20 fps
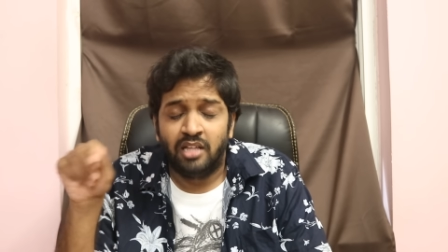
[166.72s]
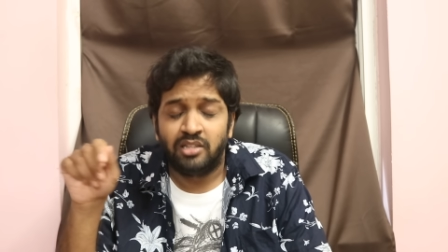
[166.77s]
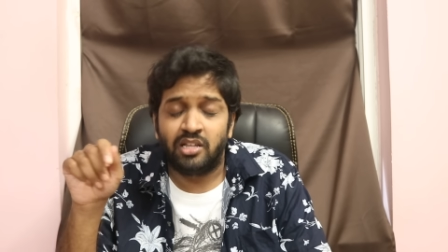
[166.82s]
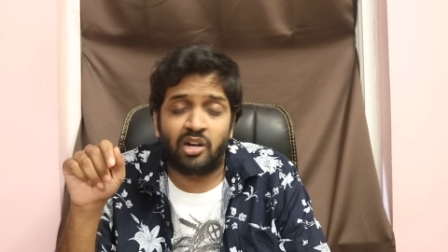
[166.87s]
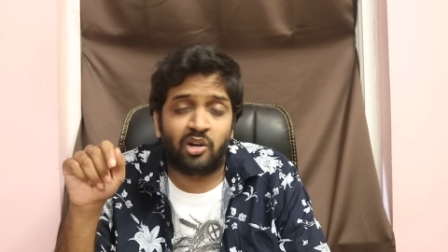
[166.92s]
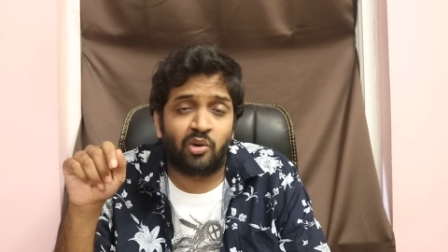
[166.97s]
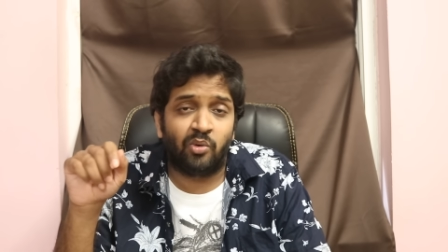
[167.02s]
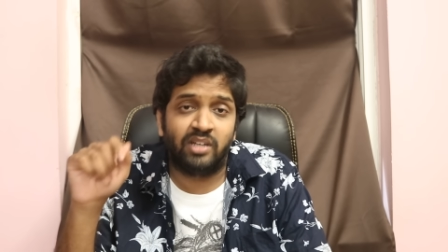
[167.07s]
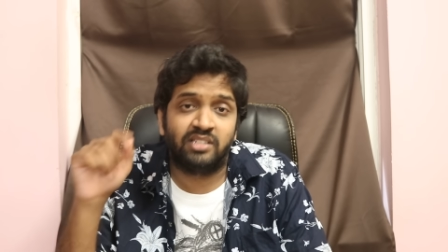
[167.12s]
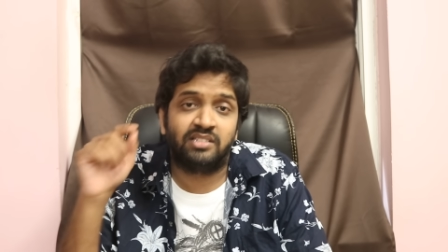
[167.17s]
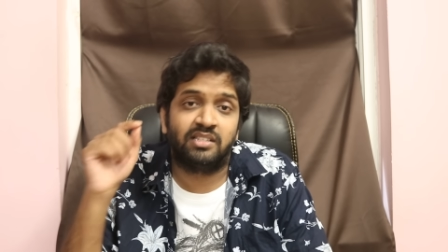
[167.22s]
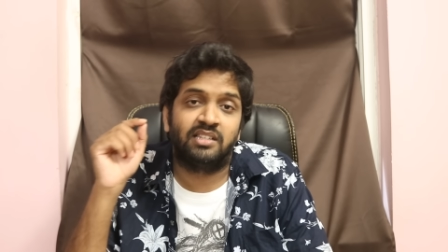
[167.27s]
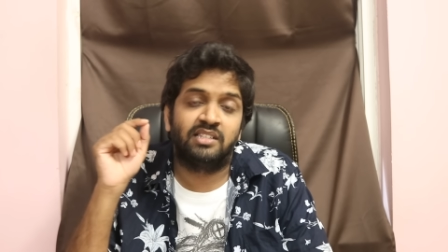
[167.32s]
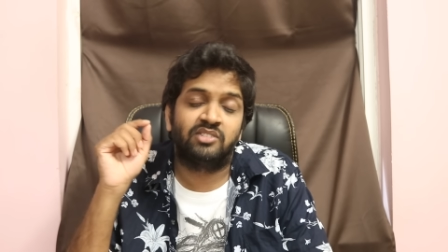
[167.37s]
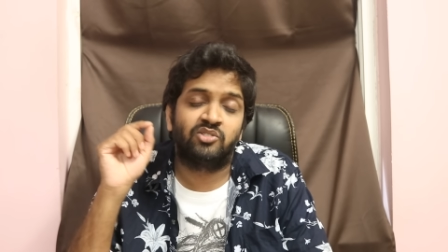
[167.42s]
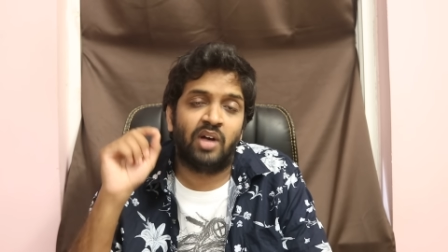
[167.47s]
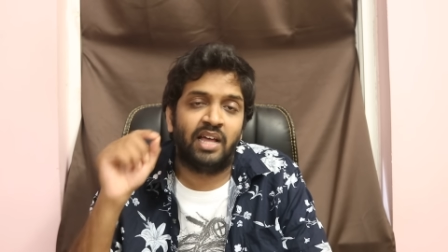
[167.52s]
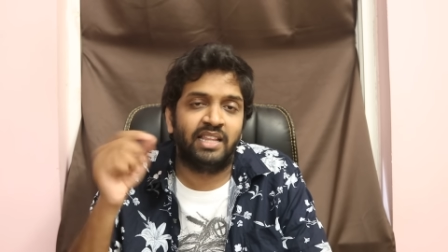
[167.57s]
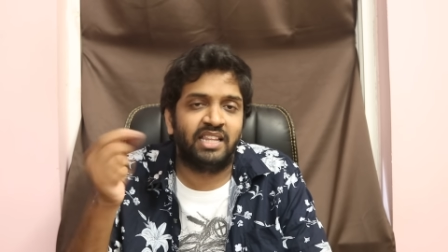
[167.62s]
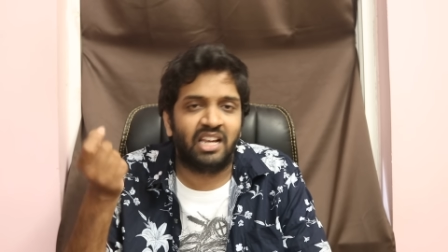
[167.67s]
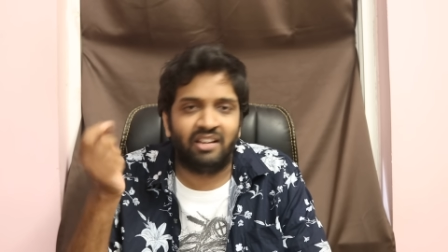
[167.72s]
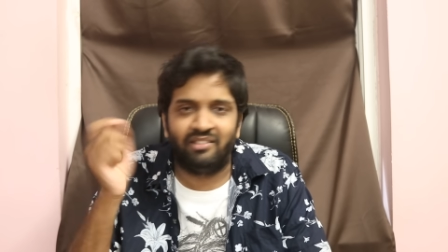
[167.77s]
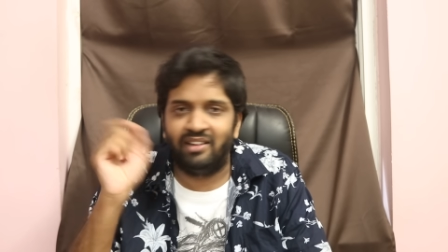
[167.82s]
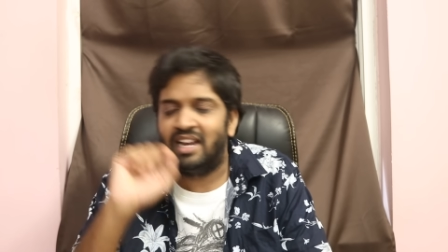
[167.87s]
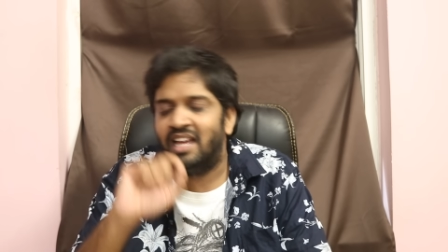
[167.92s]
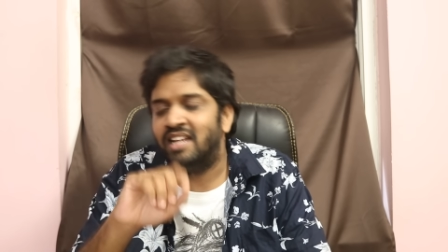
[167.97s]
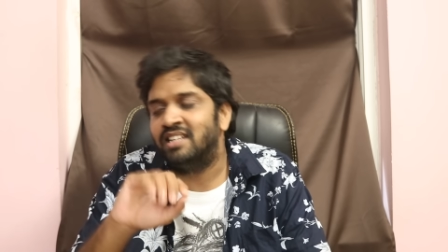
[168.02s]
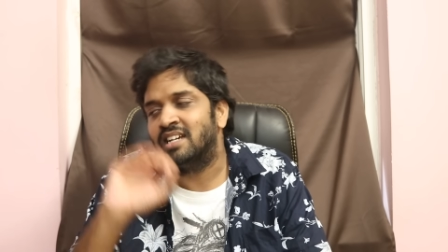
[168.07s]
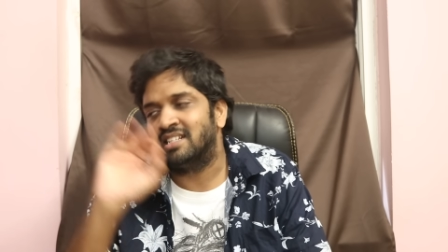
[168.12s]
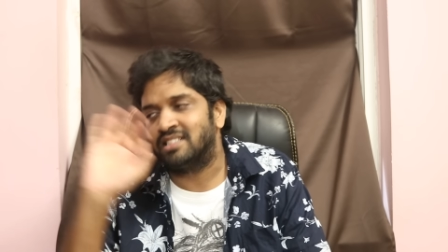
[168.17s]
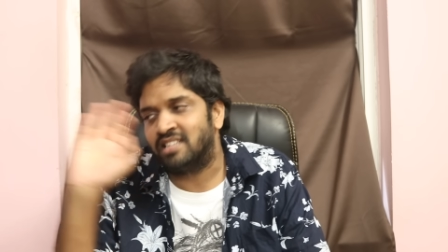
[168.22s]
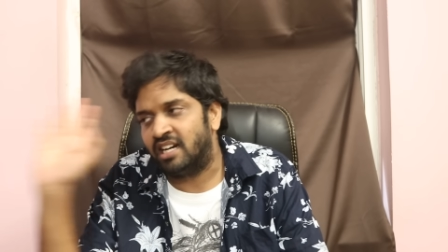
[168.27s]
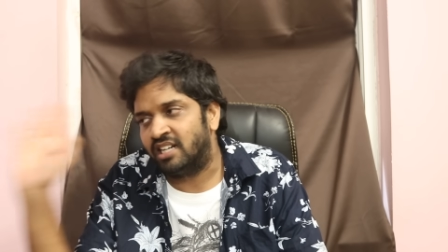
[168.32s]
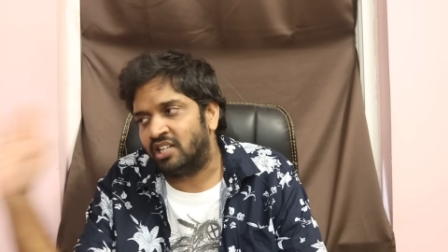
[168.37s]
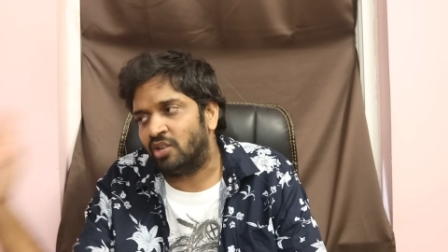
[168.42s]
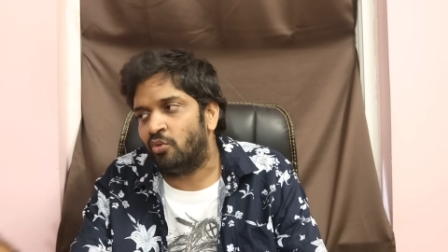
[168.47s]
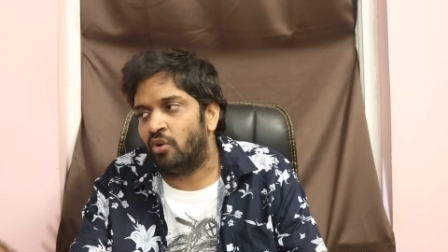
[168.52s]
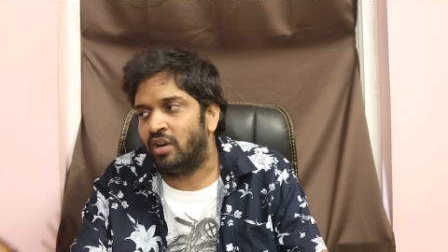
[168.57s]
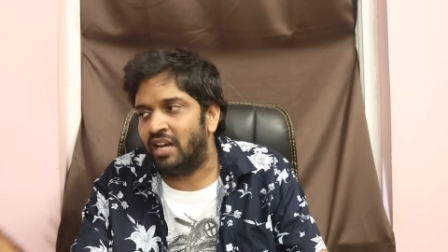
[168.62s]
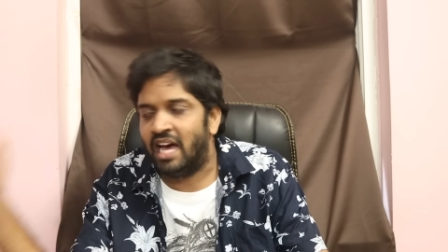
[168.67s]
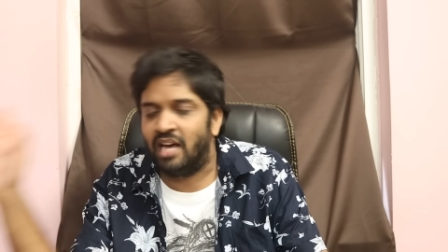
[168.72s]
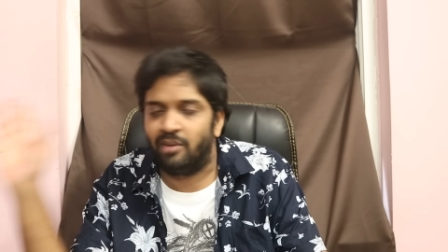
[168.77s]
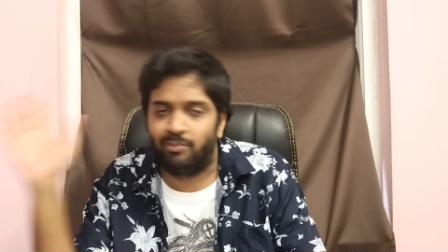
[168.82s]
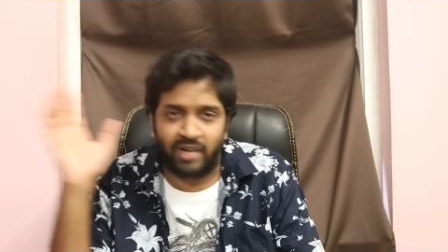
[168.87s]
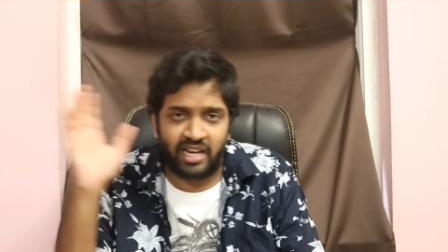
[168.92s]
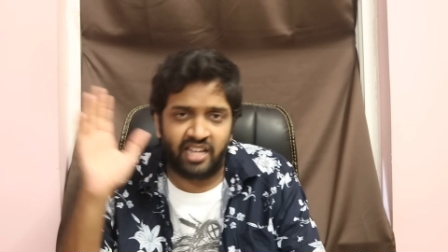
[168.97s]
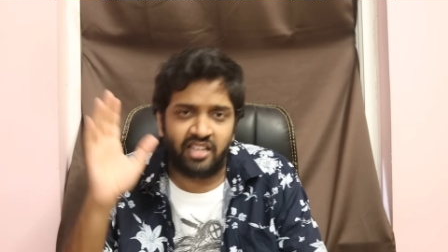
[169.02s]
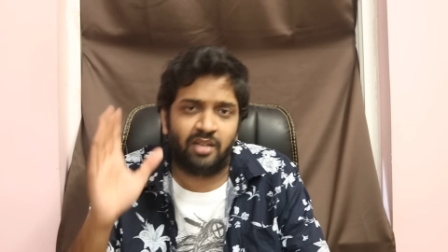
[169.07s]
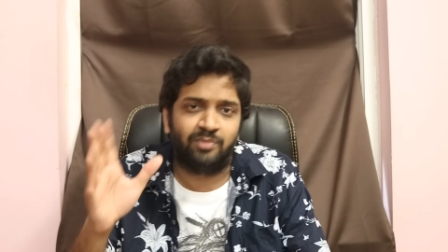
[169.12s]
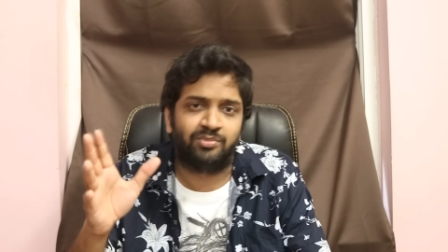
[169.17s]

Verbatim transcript: తక్కువ వస్తుంది సో అందుకే వీళ్ళు ఏం చేస్తారంటే ఓన్లీ అర్బనే